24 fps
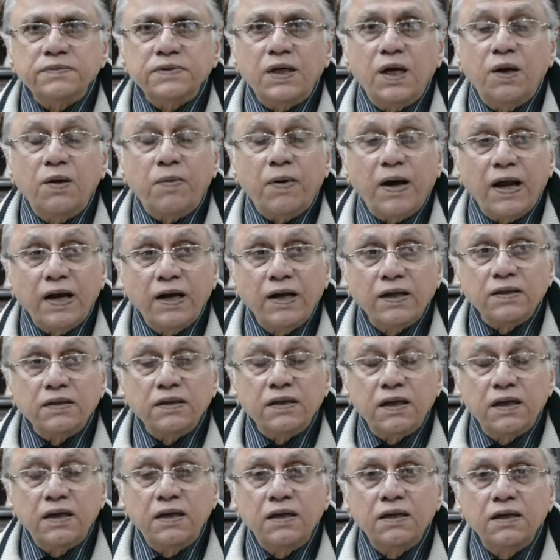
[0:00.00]
हमारे
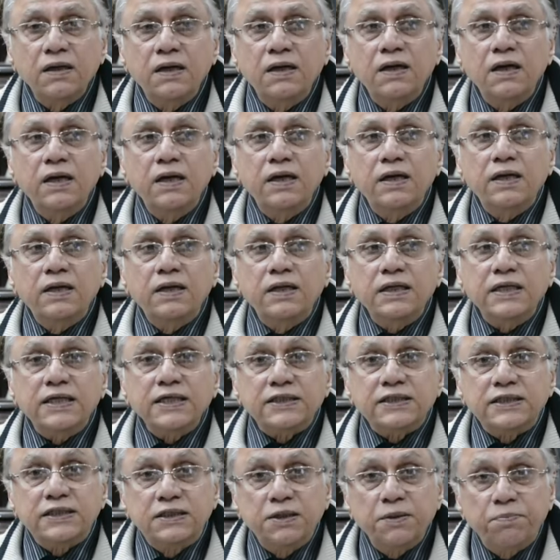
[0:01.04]
अंदर
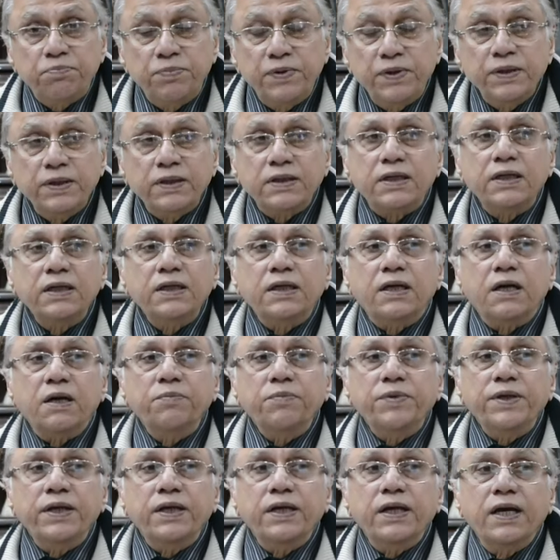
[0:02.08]
डिसिप्लिन की
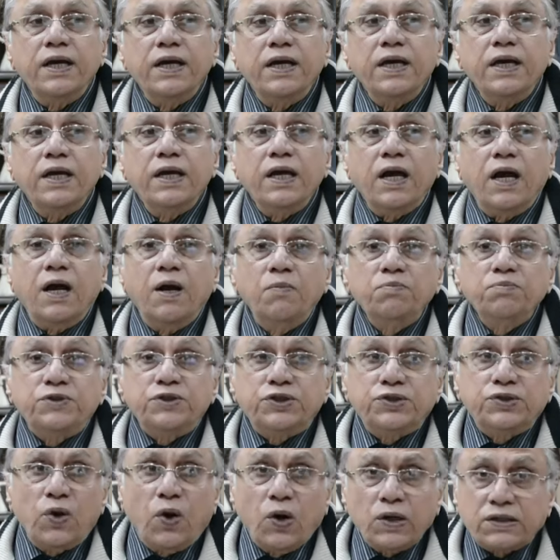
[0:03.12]
कमी है हम
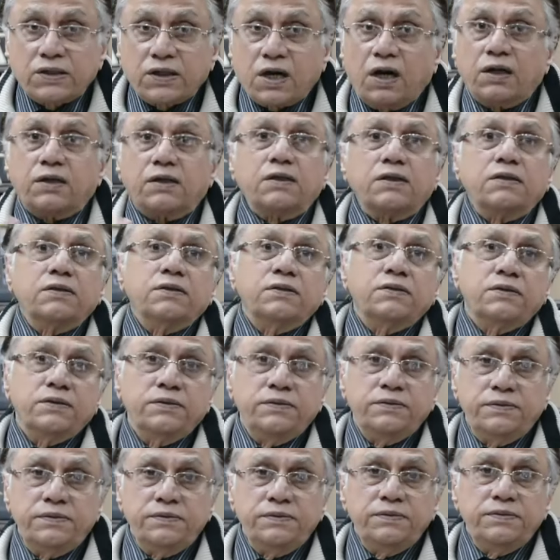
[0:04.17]
शॉर्टकट
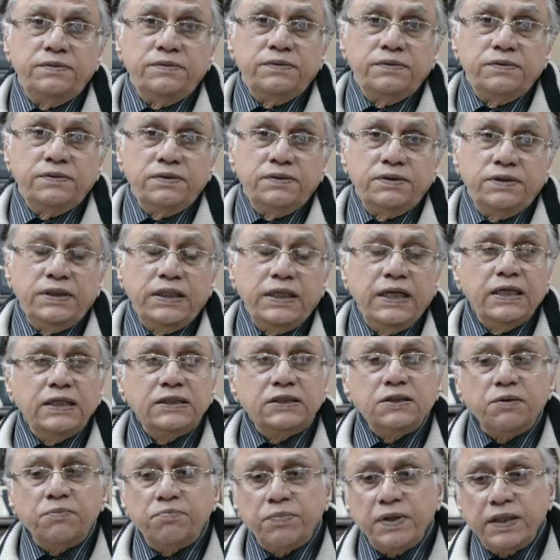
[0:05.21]
ये
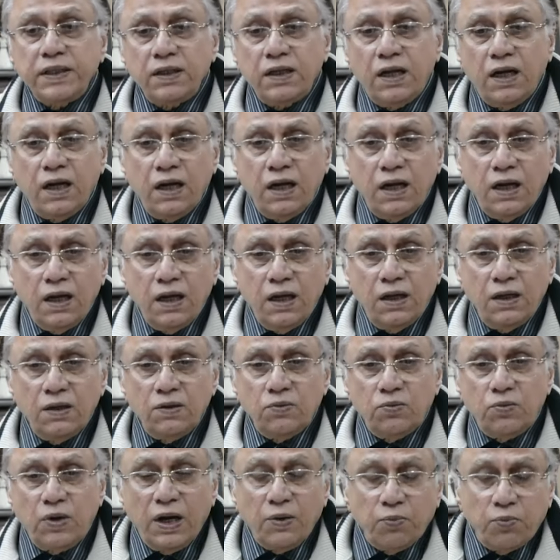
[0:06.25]
जब बंदा
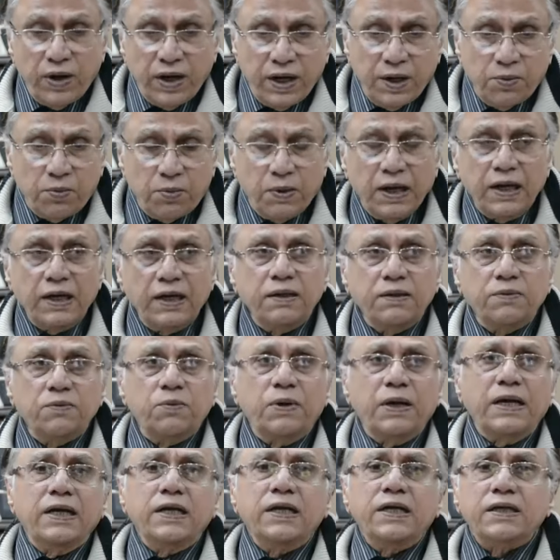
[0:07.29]
वन वे
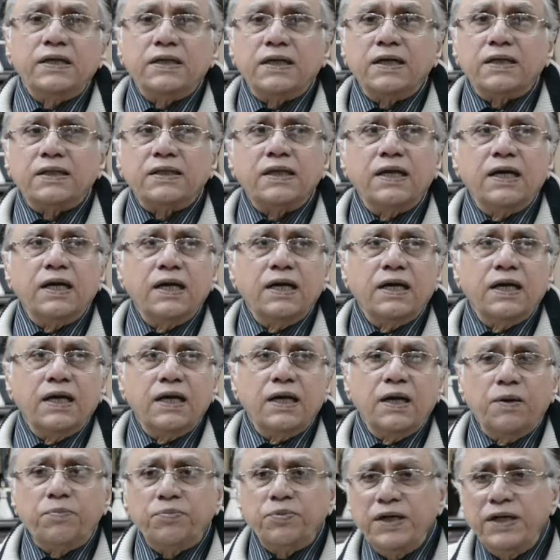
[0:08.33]
वायलेट करता है
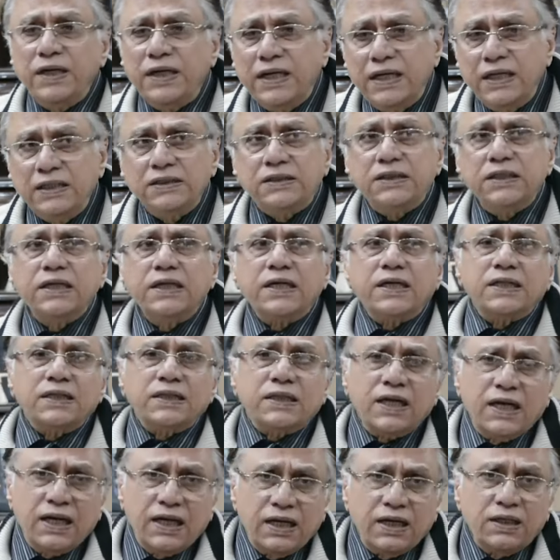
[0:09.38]
अपनी लेन से
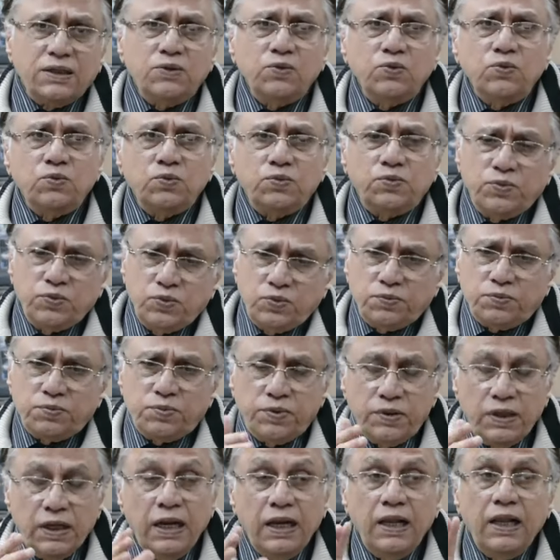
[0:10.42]
निकलता है यूं वूं
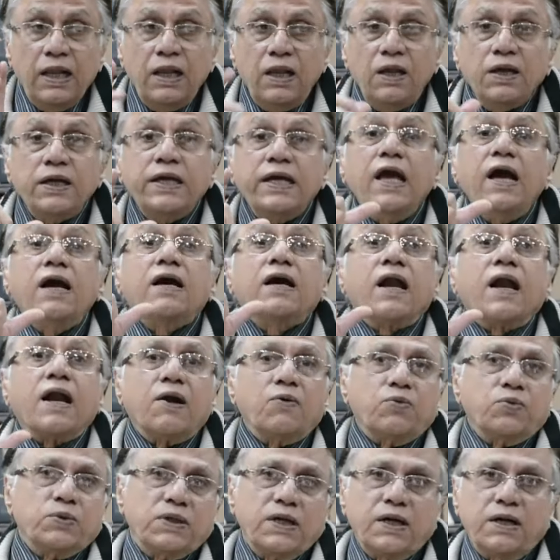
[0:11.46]
क्या कर रहा
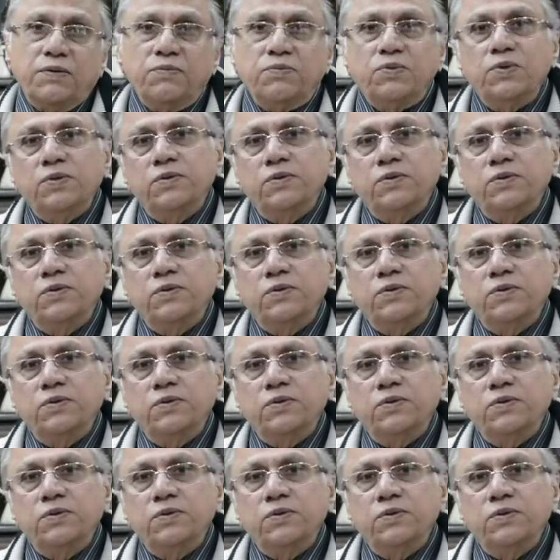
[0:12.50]
होता है